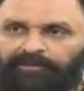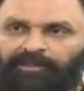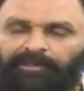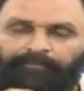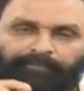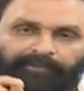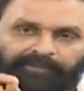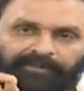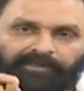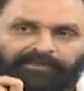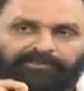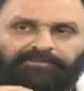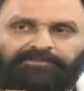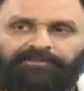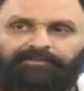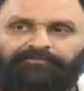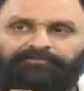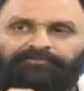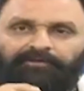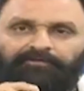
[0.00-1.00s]
ఏ పిటిషన్
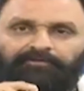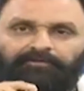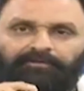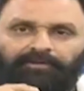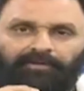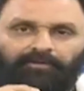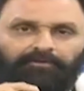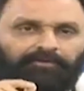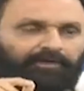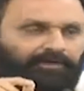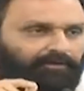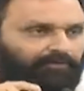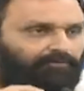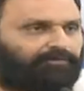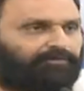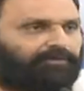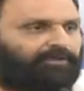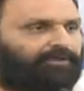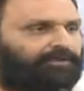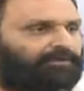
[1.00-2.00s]
వేసేటువంటి హక్కు అయినా
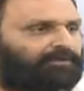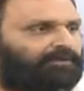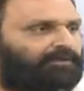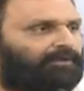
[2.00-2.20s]
ఉంది